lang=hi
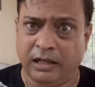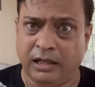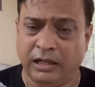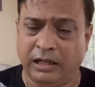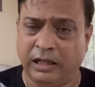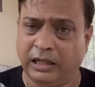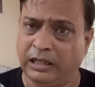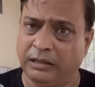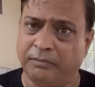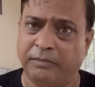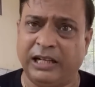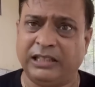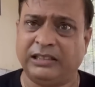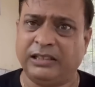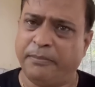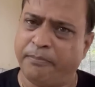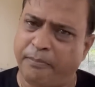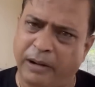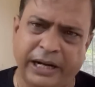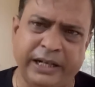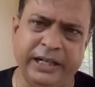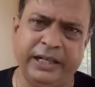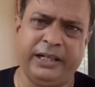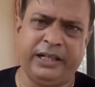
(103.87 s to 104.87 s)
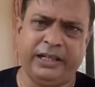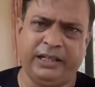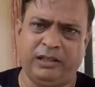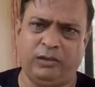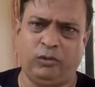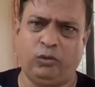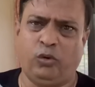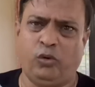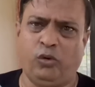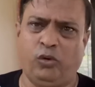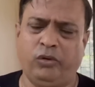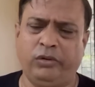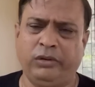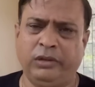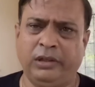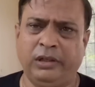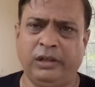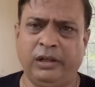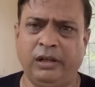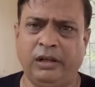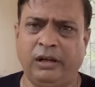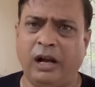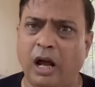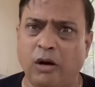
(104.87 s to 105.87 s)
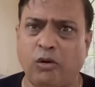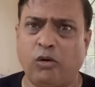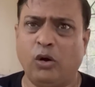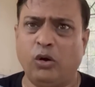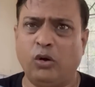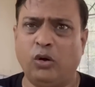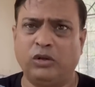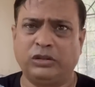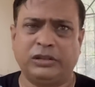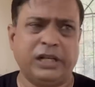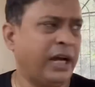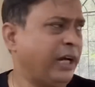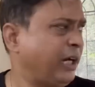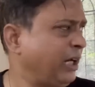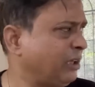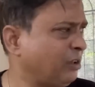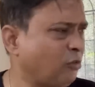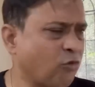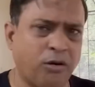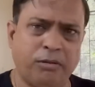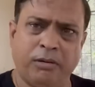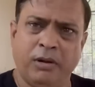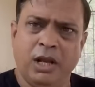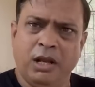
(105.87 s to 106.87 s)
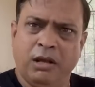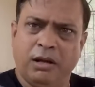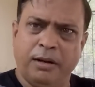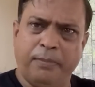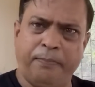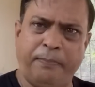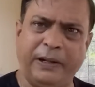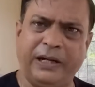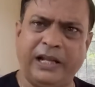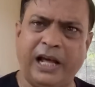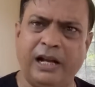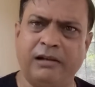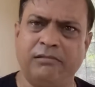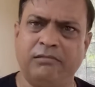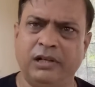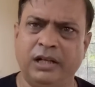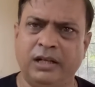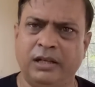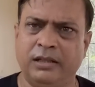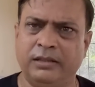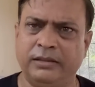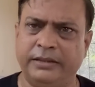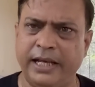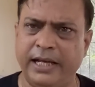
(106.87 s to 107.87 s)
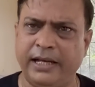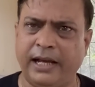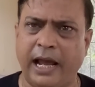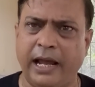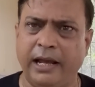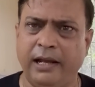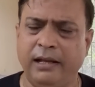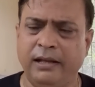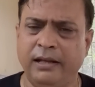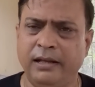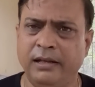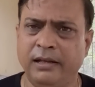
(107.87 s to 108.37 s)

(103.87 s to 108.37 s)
लेकिन भाई साहब माने नहीं हिंदू लोग लाखों लोग जाकर के वो पठान देखा है